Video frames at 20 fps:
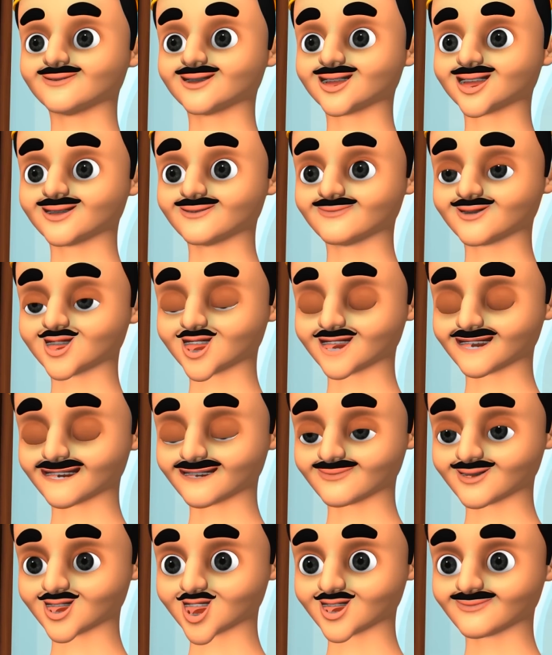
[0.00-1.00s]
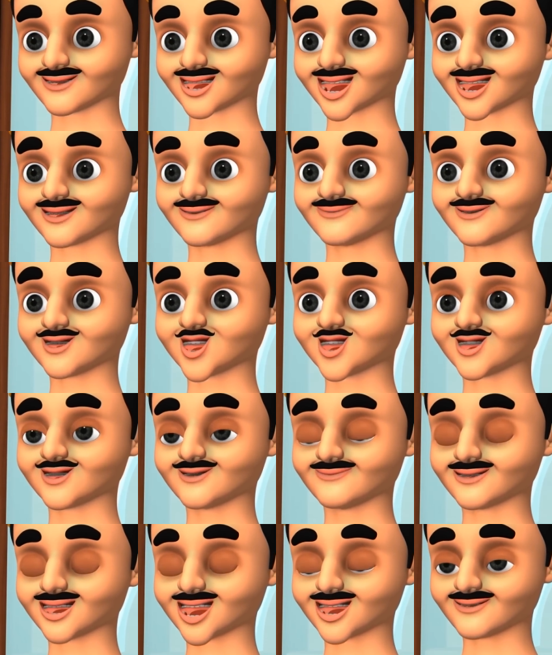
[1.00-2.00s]
हाँ लेकिन पैसे वापस
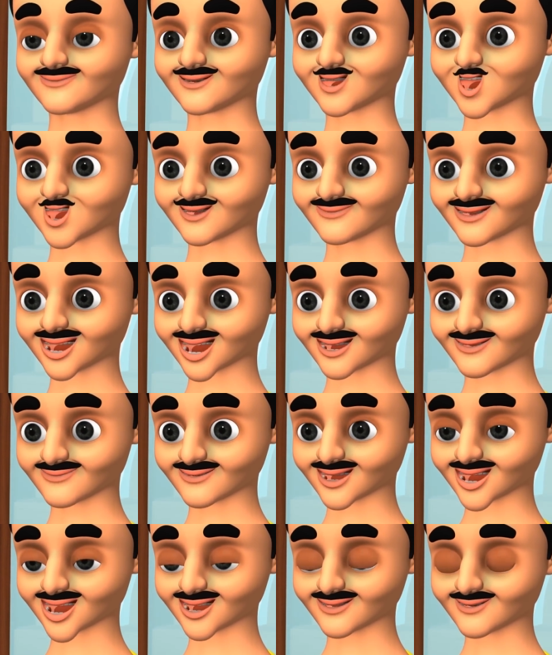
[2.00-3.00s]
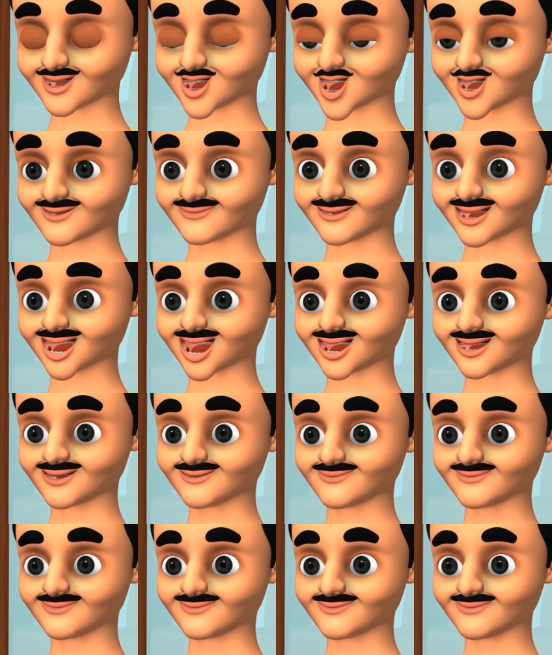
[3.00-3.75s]
ना करोगे तो मैं इसे बेच दूंगा